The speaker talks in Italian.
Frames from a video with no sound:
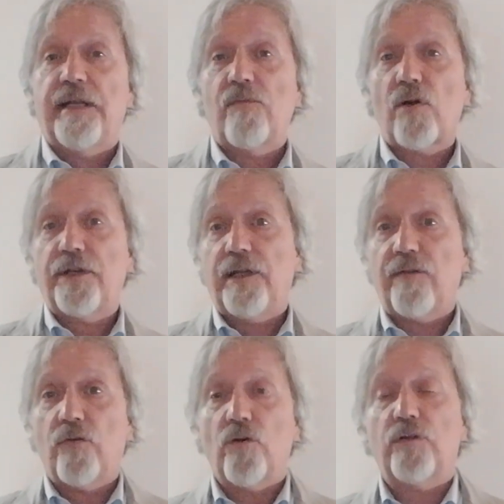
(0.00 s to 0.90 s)
dei luoghi di
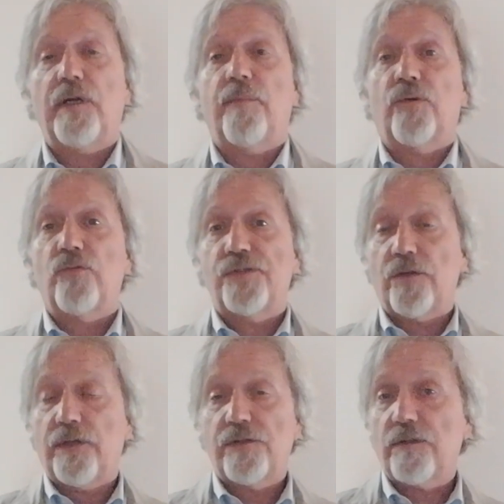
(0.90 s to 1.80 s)
lavoro, delle produzioni